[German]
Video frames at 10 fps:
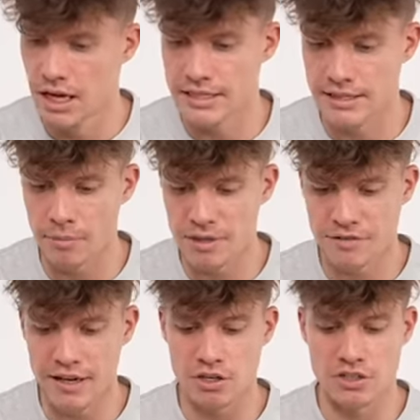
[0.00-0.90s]
Ich glaube, ich
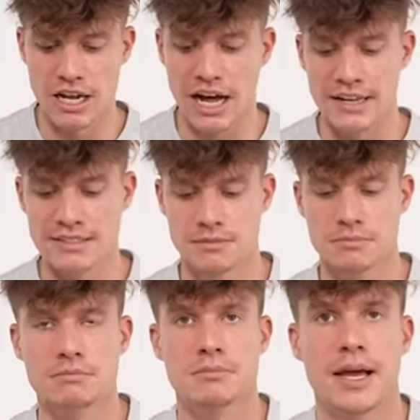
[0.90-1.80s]
werde auch so ein
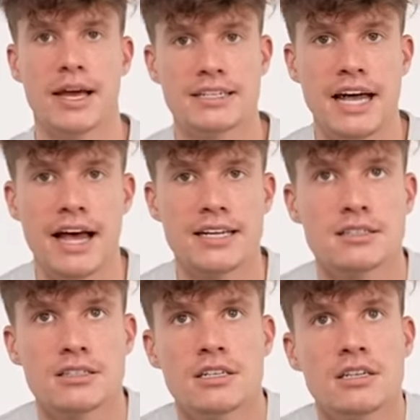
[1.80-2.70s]
rasenmäher dad